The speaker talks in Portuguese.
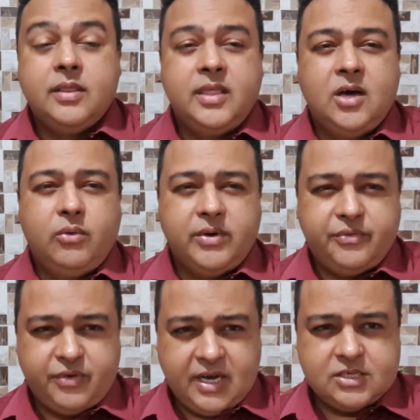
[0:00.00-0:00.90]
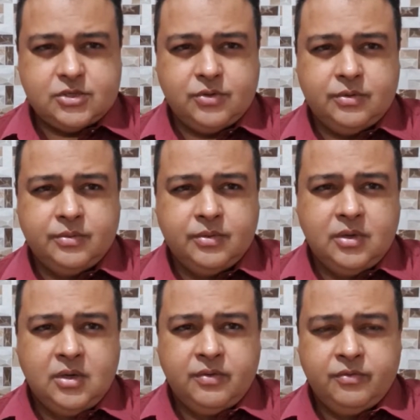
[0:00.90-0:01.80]
não é fácil
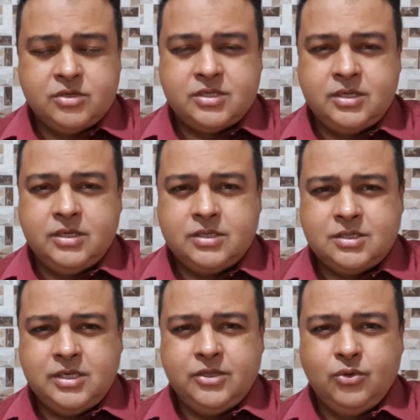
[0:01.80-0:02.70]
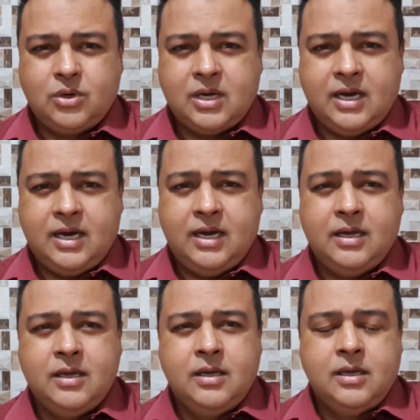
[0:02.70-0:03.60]
você se educar